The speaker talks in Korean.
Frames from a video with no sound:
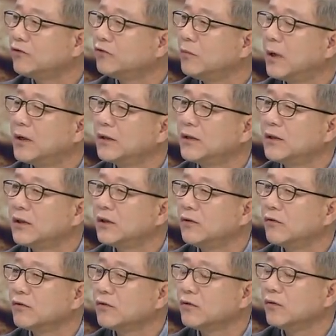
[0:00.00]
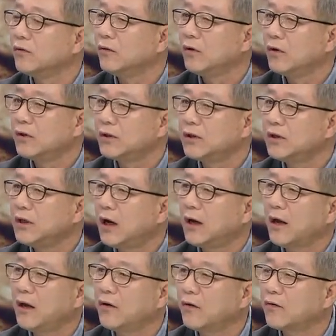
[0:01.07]
두 마리씩 키워서
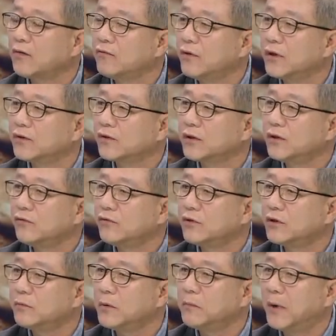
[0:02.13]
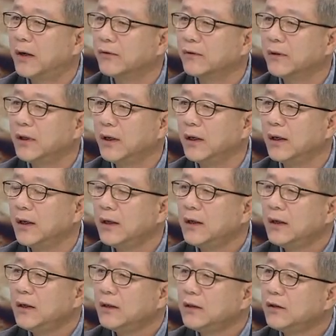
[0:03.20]
식량 해결을 위해서 키우는 집이 많은데
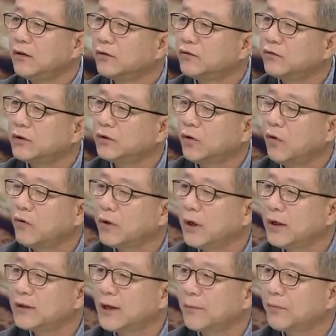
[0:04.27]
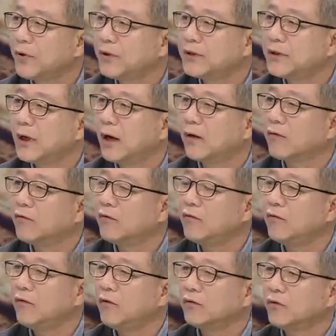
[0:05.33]
이것들이 통계에 잡혀 있지
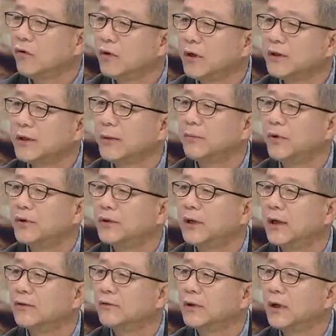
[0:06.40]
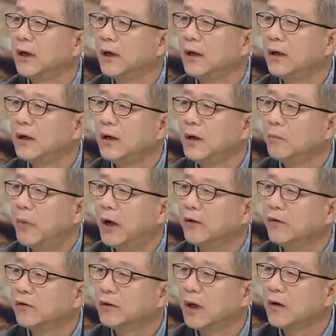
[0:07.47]
않고 통계에 잡혀 있지 않으니까
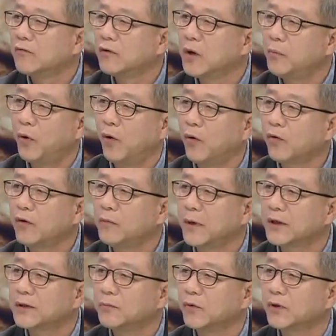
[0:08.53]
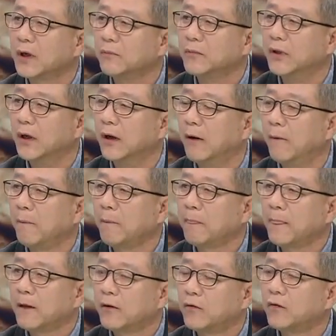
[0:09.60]
방역 당국의 보호를 받지 못합니다. 아,
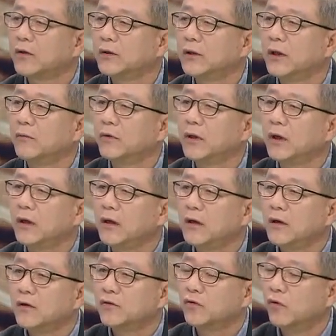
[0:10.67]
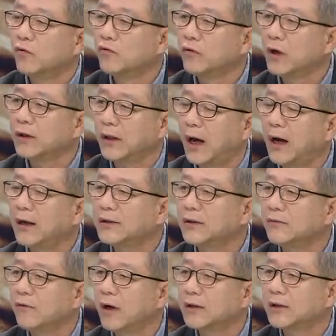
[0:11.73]
그렇겠네요. 그렇기 때문에 전국에 다
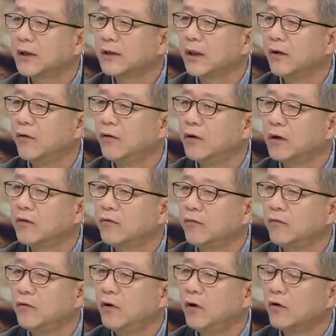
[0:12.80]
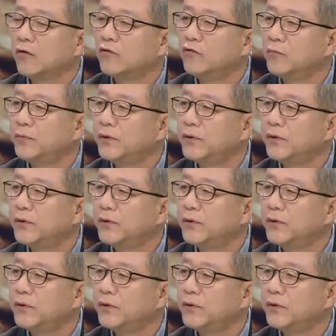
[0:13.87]
지금 확산되어 있고 그